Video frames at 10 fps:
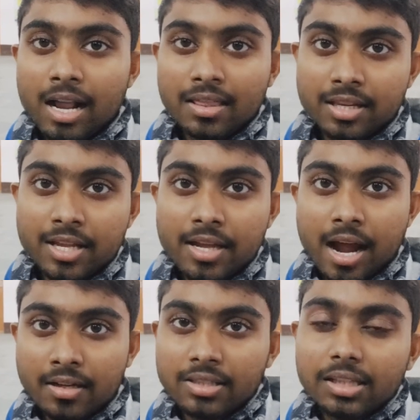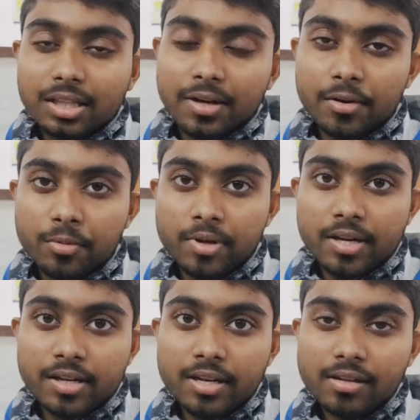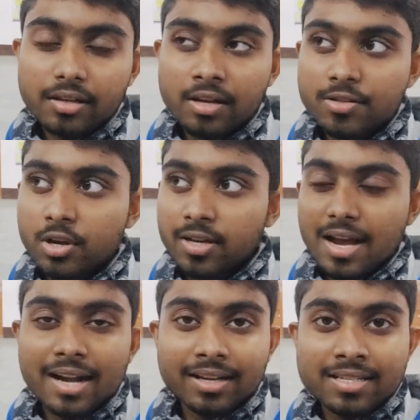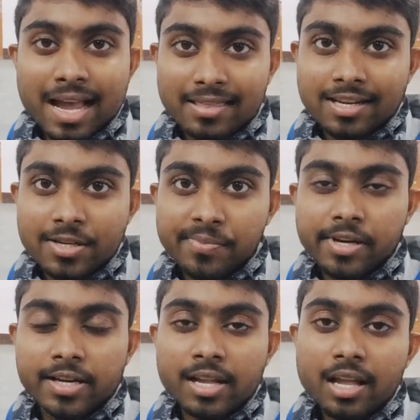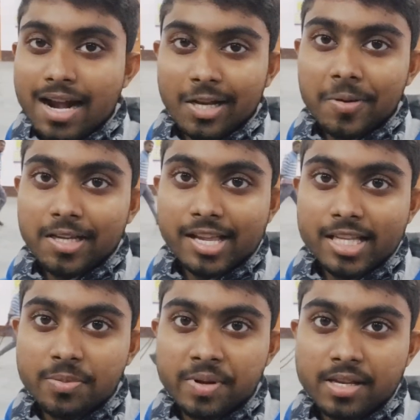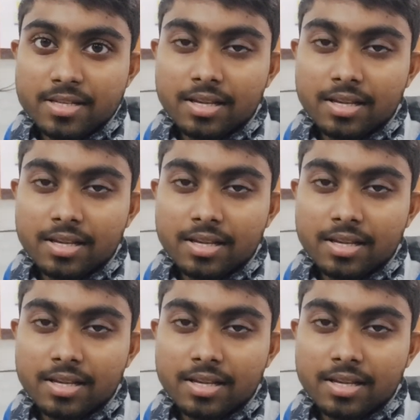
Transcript: রাত্রি আটটা সাতান্ন মিনিটে সরি আটটা সাঁত্রিশ মিনিটে হাটেবাজার এক্সপ্রেস